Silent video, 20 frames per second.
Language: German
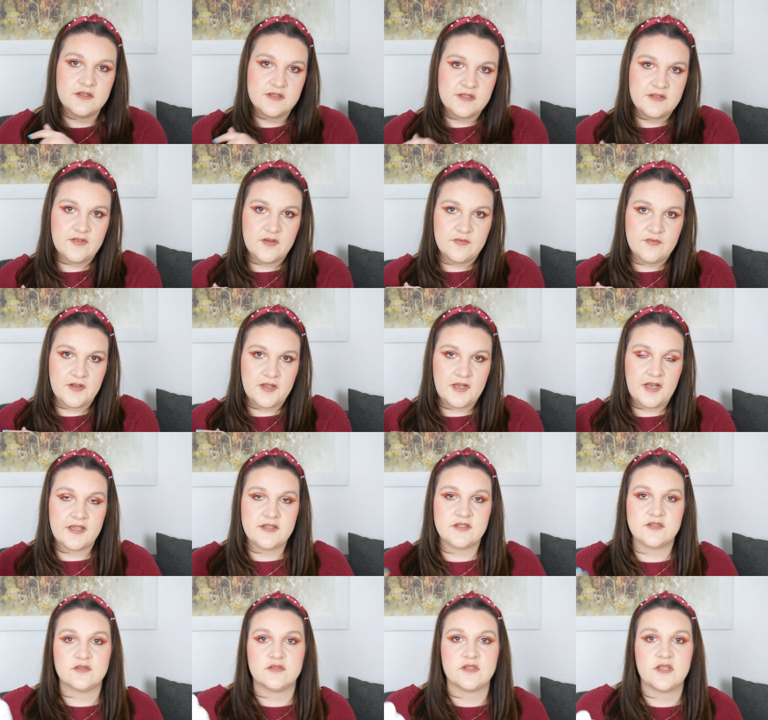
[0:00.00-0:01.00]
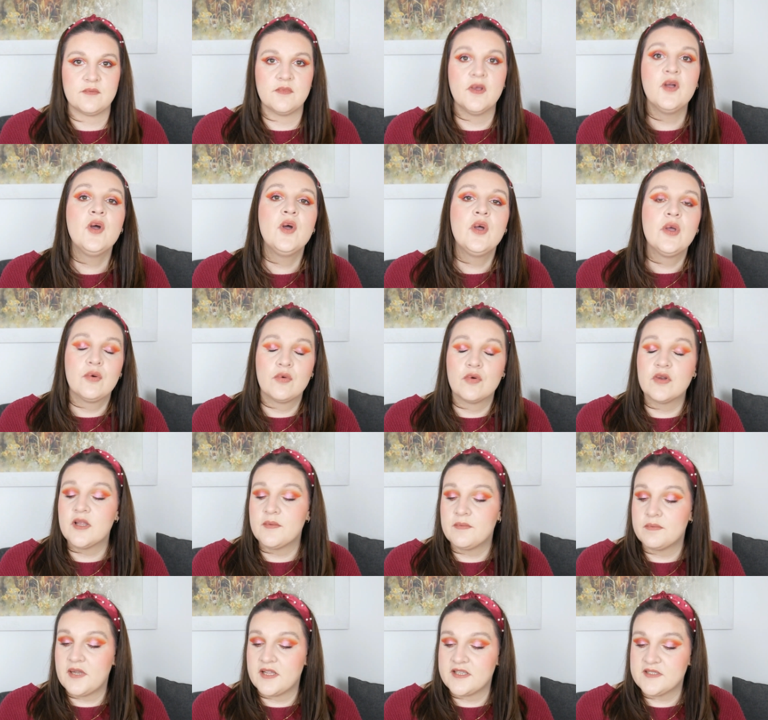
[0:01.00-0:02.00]
die wir im Vergleich zu dem
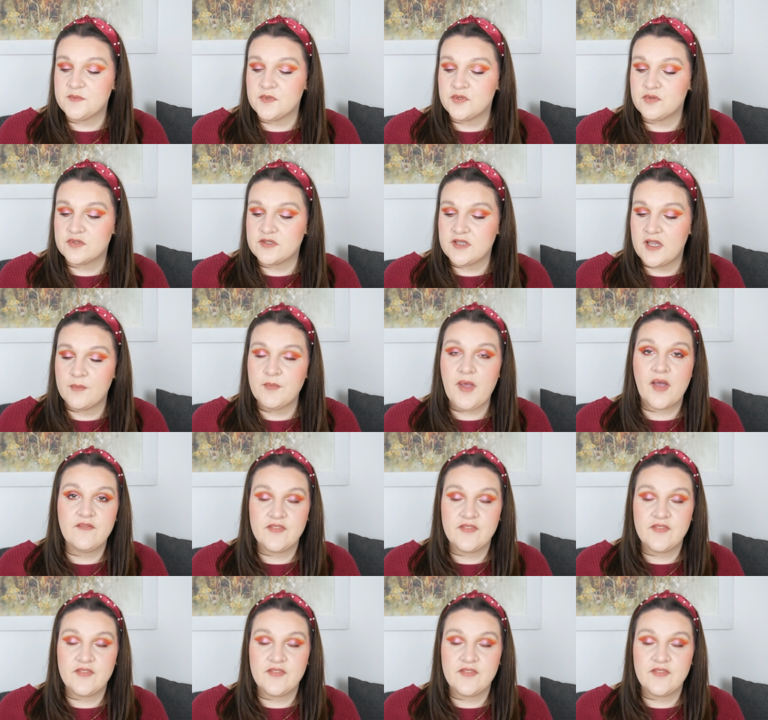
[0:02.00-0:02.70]
Olaplex Produkt haben,